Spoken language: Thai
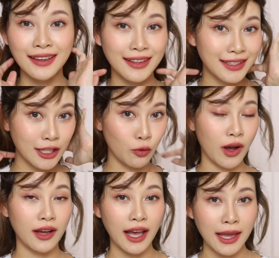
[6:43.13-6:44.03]
เนี่ยจะเห็น
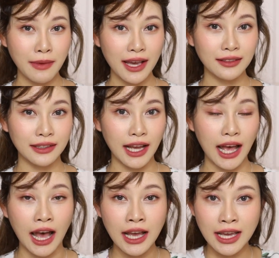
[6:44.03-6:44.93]
ว่าง่ายมากเลยนะ
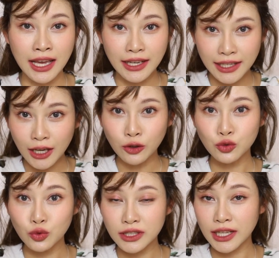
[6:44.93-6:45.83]
คะเดี๋ยว
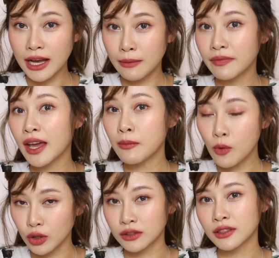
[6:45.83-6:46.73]
จูนจะทำทั้ง
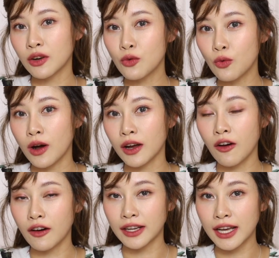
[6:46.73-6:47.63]
หมดทั้งหัว
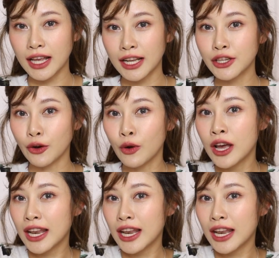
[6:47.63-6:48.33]
ก่อนนะคะแล้วเดี๋ยว